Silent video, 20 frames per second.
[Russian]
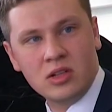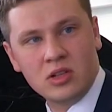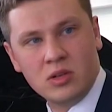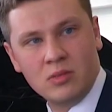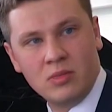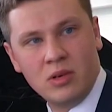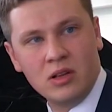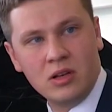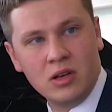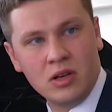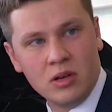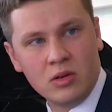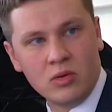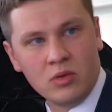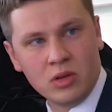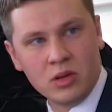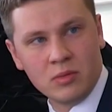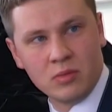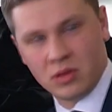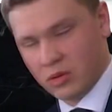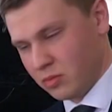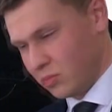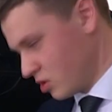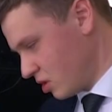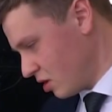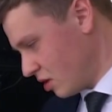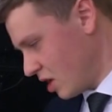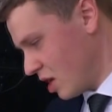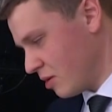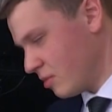наша банка и руки, потому
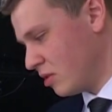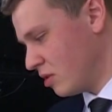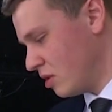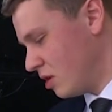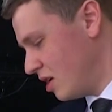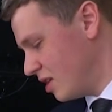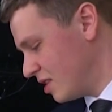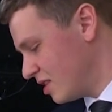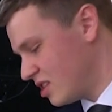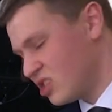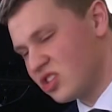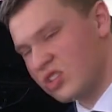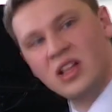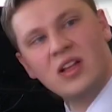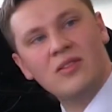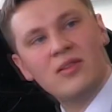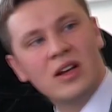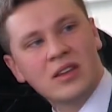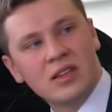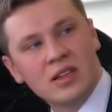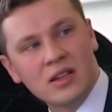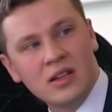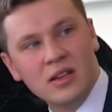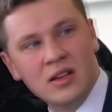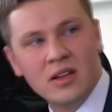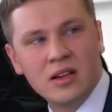что как бы тяжеловато